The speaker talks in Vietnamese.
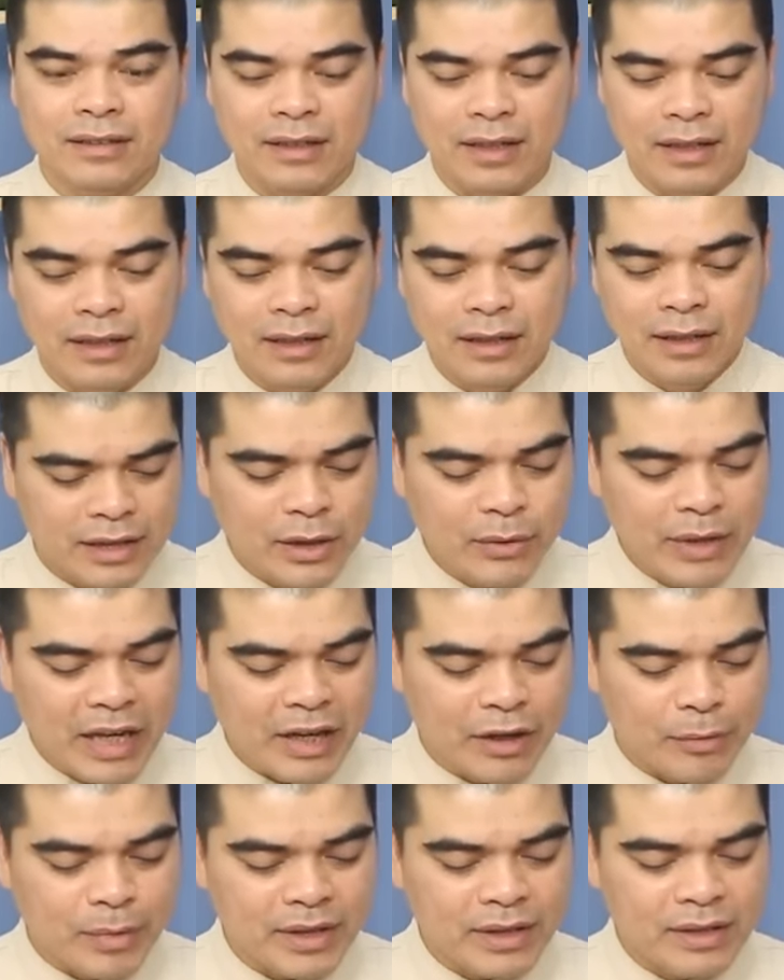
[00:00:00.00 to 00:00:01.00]
Đấy. Tiêu
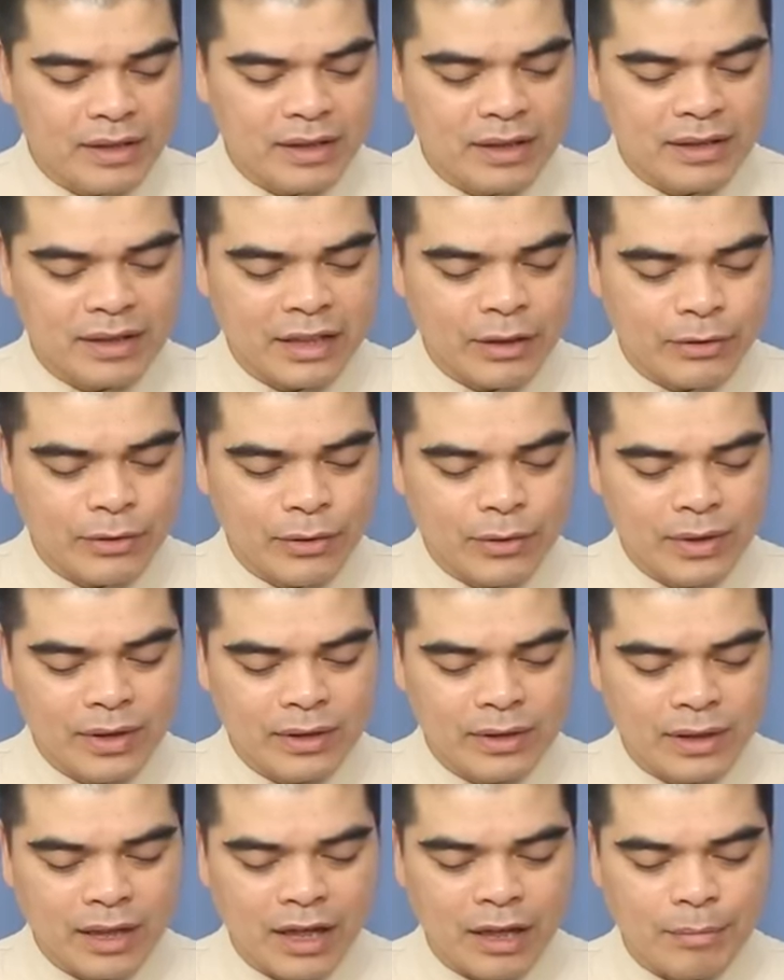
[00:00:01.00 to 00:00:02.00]
đề của bức thư là theo
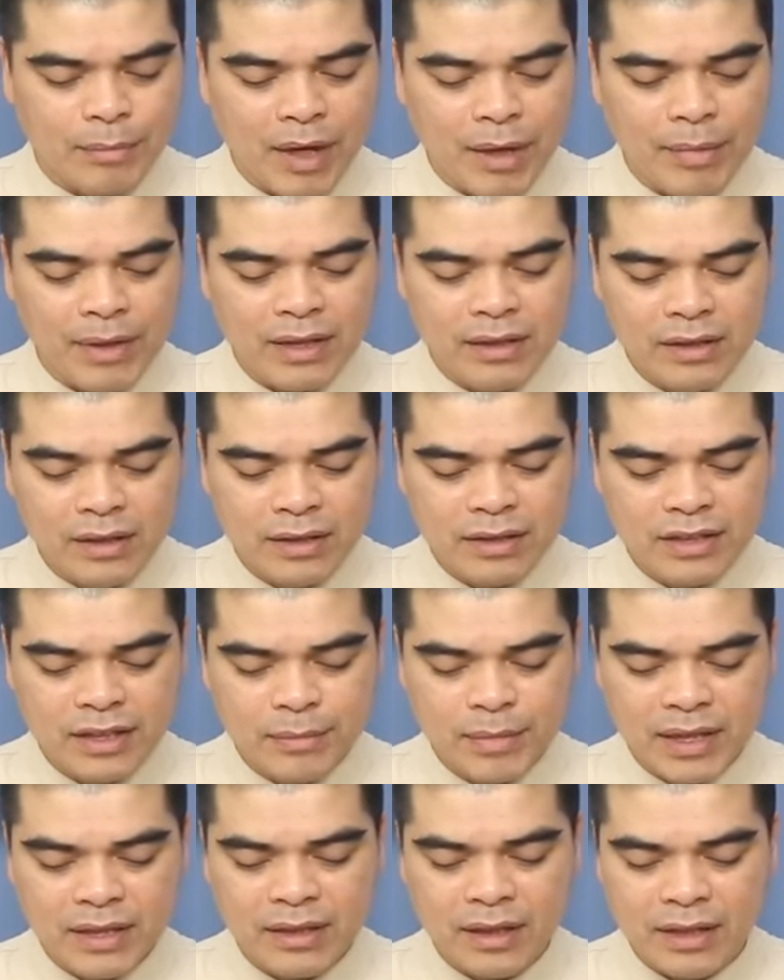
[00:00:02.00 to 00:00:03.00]
tôi thờ ba bát hương
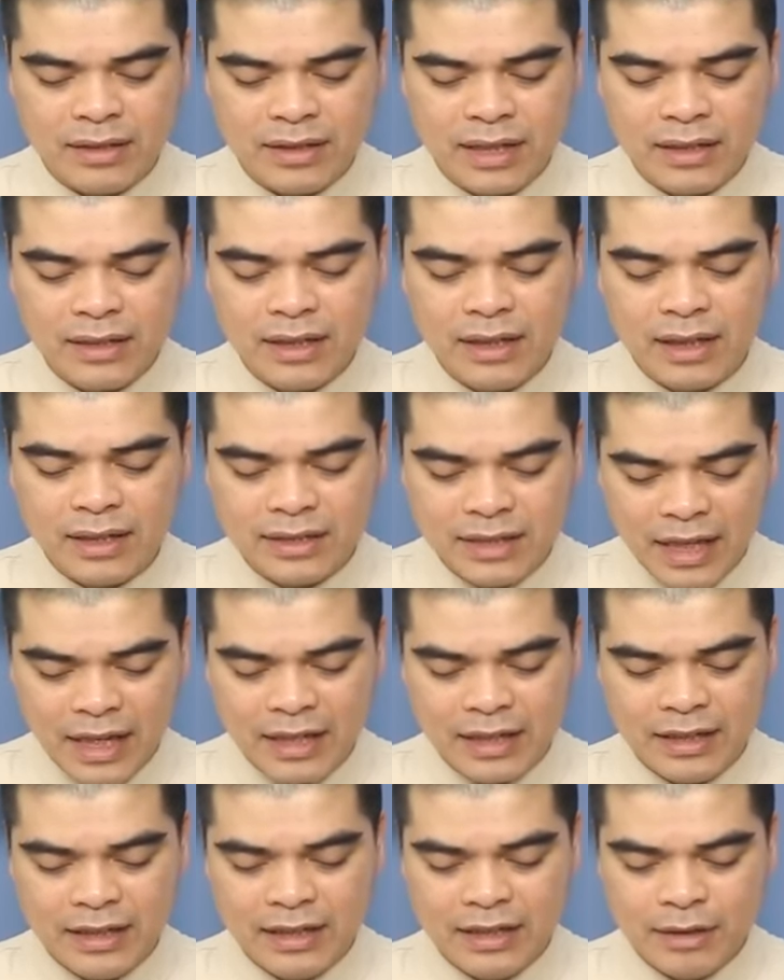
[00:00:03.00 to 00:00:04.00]
trên ban thờ gia tiên là
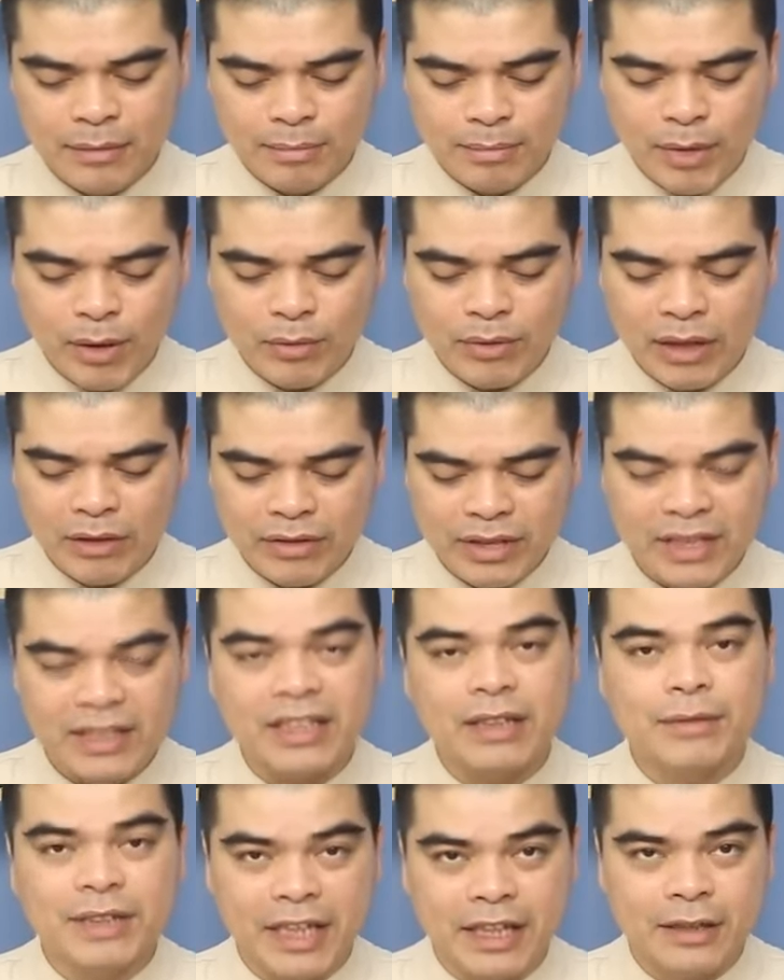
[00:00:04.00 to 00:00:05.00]
sai, mong đạo sĩ
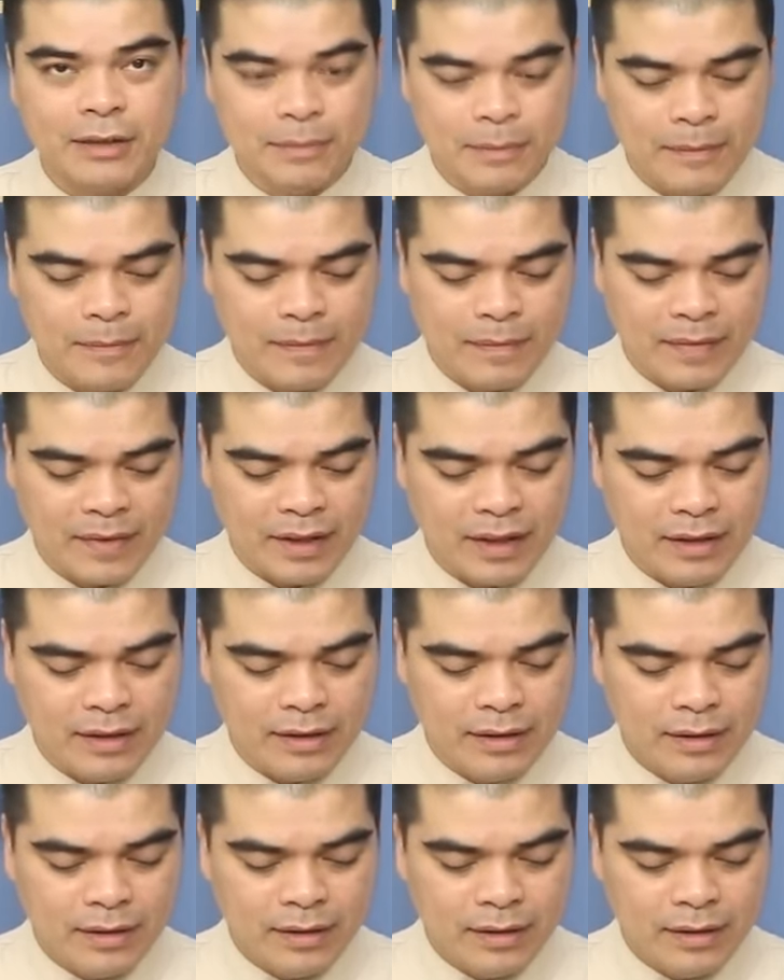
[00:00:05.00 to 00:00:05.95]
xem xét. Đấy.